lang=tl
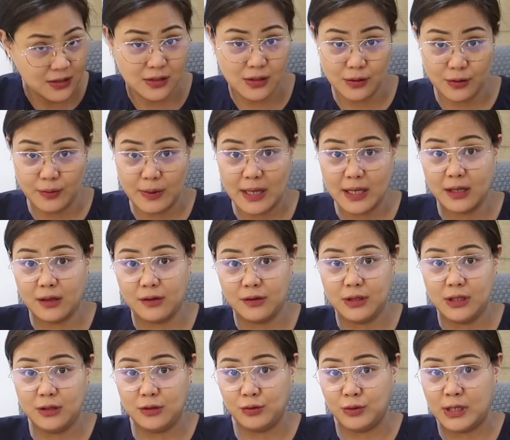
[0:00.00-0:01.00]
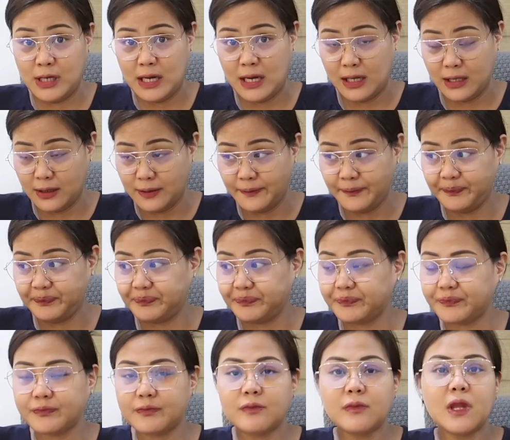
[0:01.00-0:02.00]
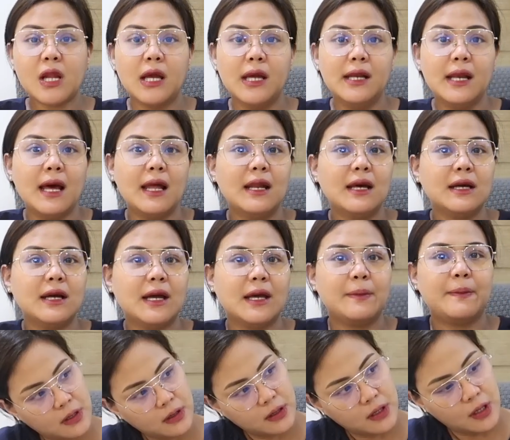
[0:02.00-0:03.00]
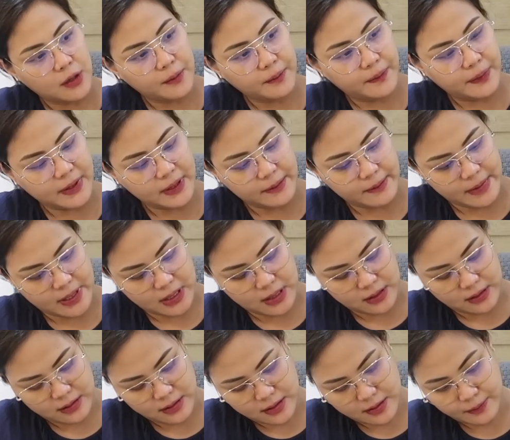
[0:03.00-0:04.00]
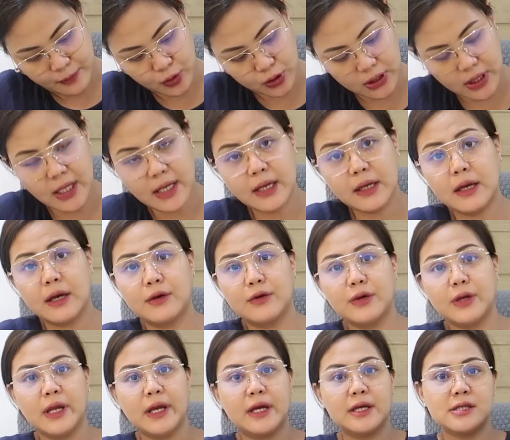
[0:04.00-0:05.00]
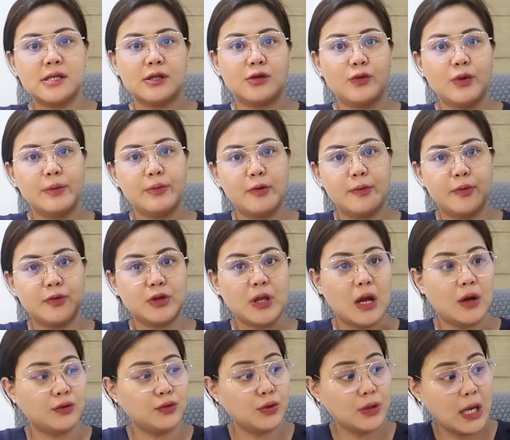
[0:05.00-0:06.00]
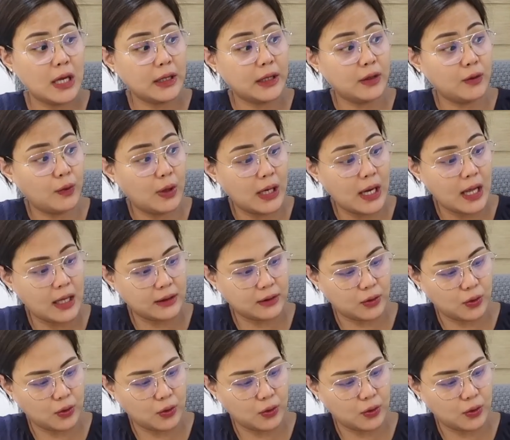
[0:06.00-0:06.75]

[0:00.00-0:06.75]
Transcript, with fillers: So, wala ko, dito na lang ilalagay. Compliment. Buti nga nagkaroon na eh, kasi tuwing pupunta ako doon, laging wala